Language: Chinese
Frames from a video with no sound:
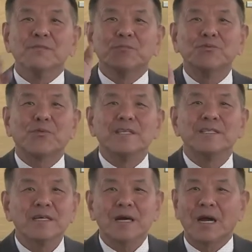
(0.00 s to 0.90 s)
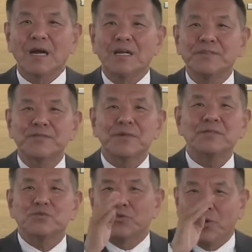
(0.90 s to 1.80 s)
不管婴孩还是妇
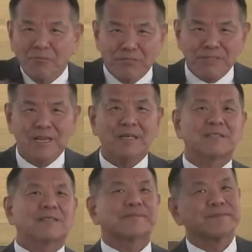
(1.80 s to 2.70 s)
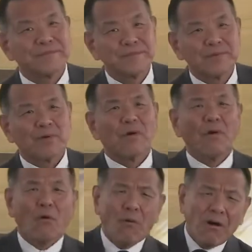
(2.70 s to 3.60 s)
人，全部杀死。
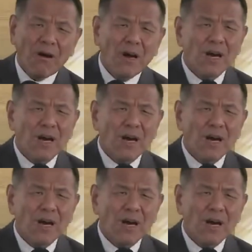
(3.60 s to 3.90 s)
哇！